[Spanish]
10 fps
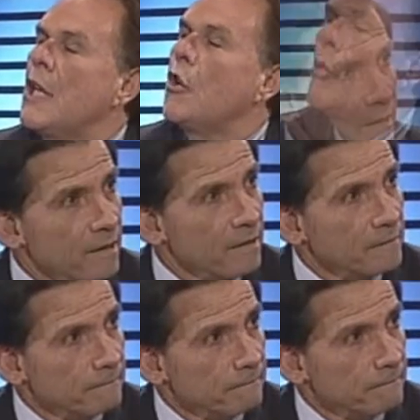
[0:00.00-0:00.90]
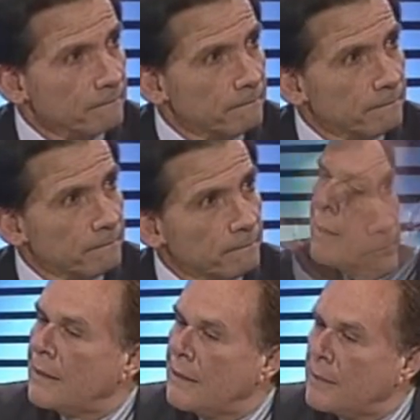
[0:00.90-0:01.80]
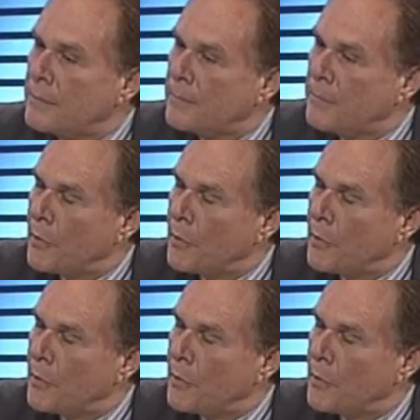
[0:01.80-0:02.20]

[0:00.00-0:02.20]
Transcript: ¿Y cómo así lograste